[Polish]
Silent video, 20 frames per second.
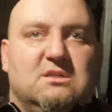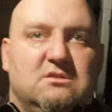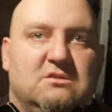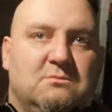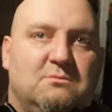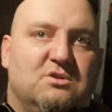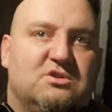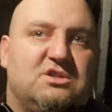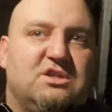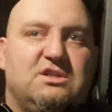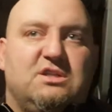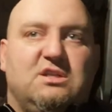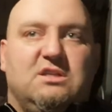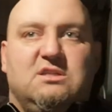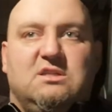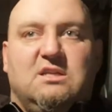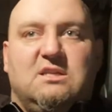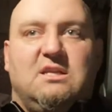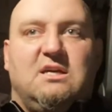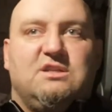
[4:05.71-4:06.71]
to no może się
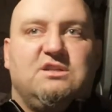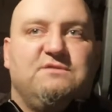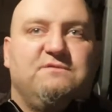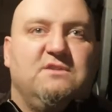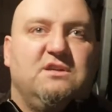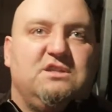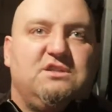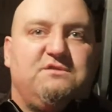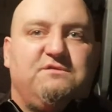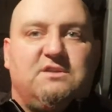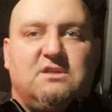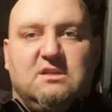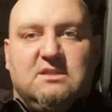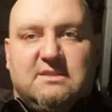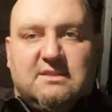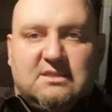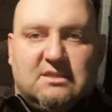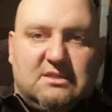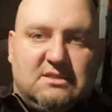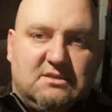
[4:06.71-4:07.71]
nie dać wejść w
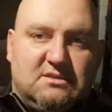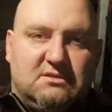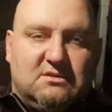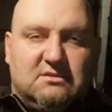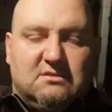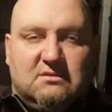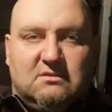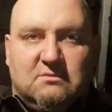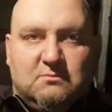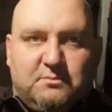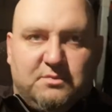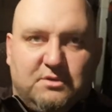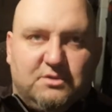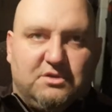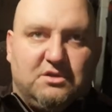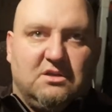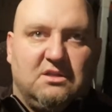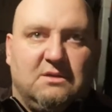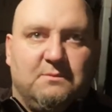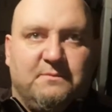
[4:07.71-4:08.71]
ślisk
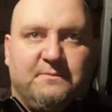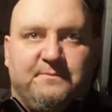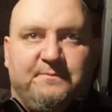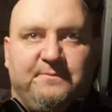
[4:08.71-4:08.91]
pontonem.